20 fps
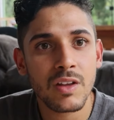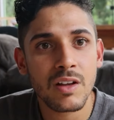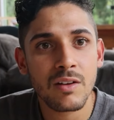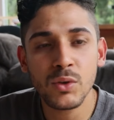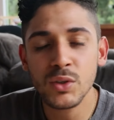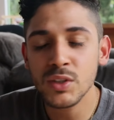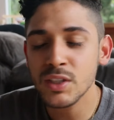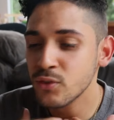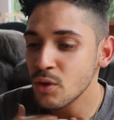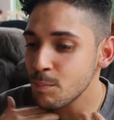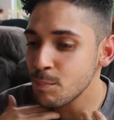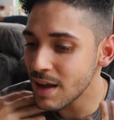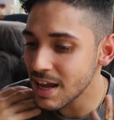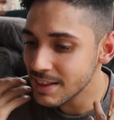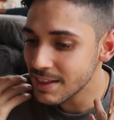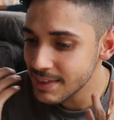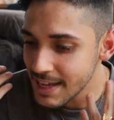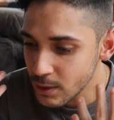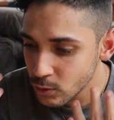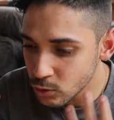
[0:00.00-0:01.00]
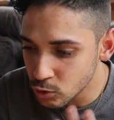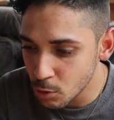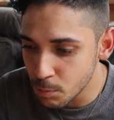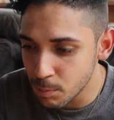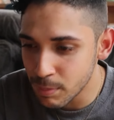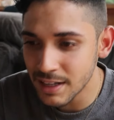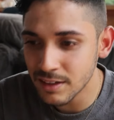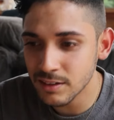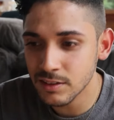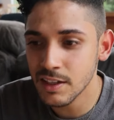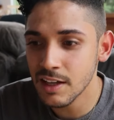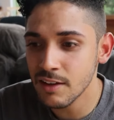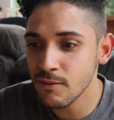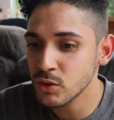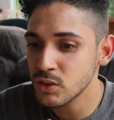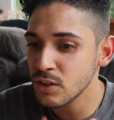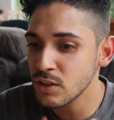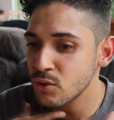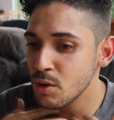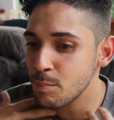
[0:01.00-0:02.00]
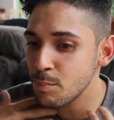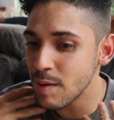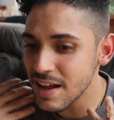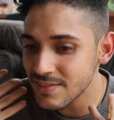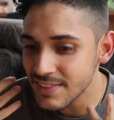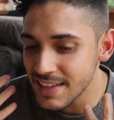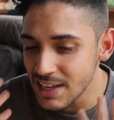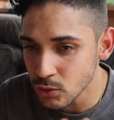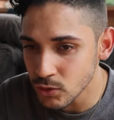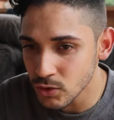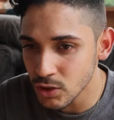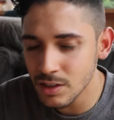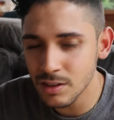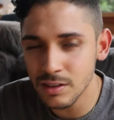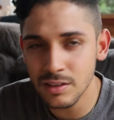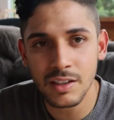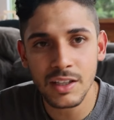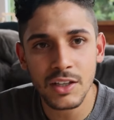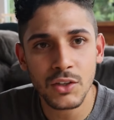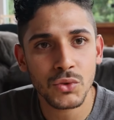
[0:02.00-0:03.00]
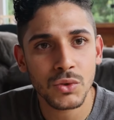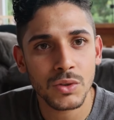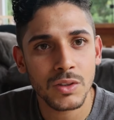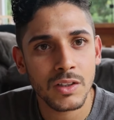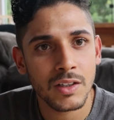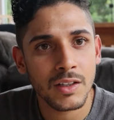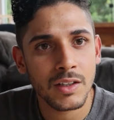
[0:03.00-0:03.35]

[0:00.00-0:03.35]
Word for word: você foi perdendo o seu prazer, você foi perdendo o seu desejo.